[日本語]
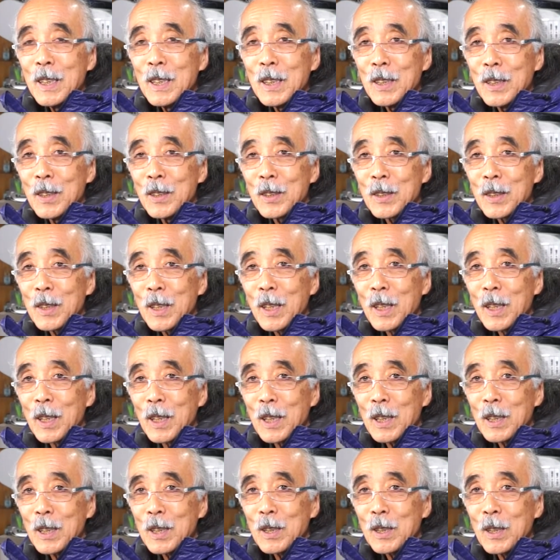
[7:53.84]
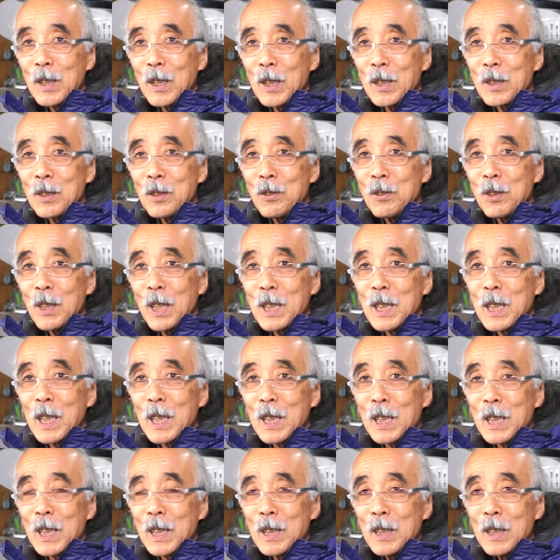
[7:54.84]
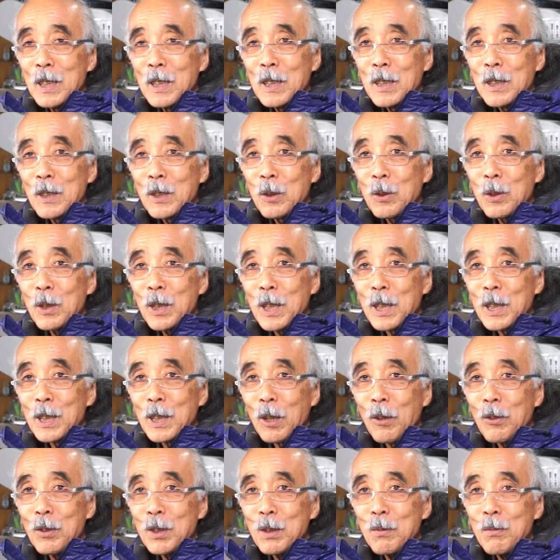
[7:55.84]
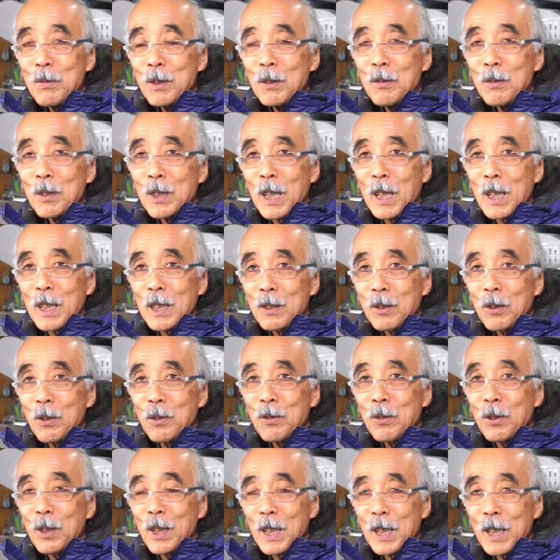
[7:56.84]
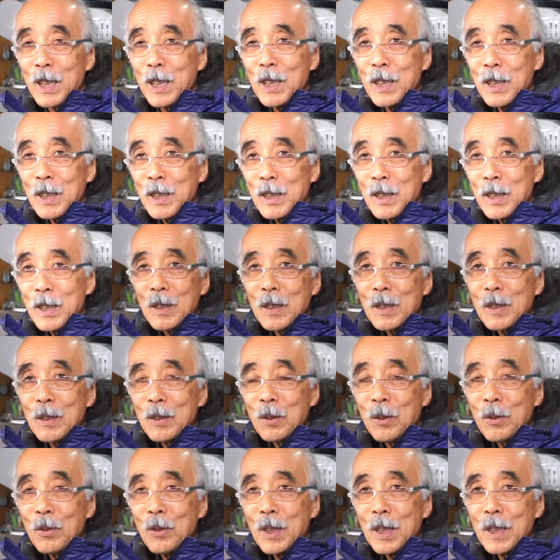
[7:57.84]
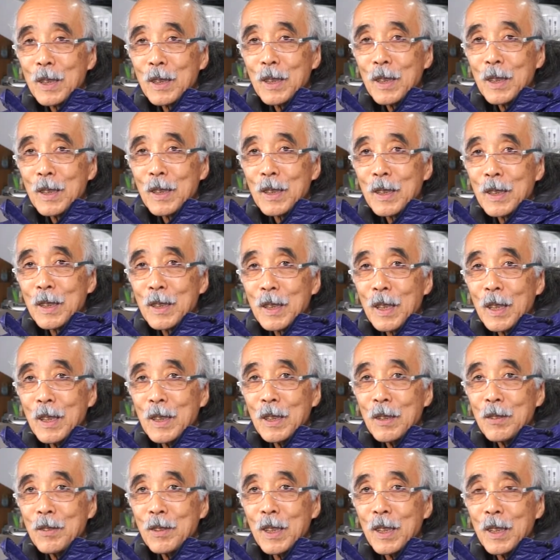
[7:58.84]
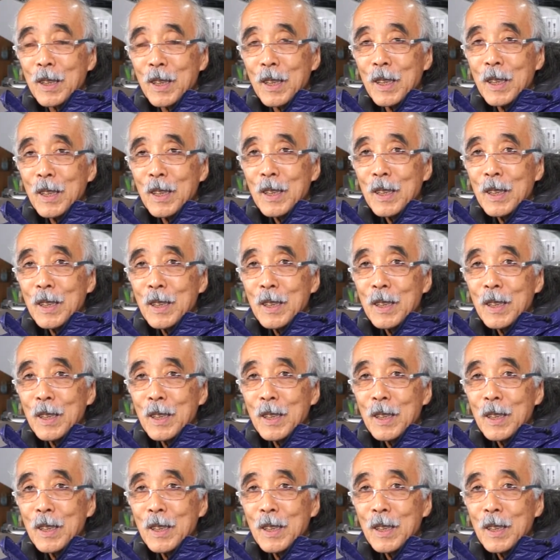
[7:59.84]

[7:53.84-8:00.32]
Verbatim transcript: うん、だから生きて死ぬ間どれだけ楽しみきるかというのがねそこは大切やね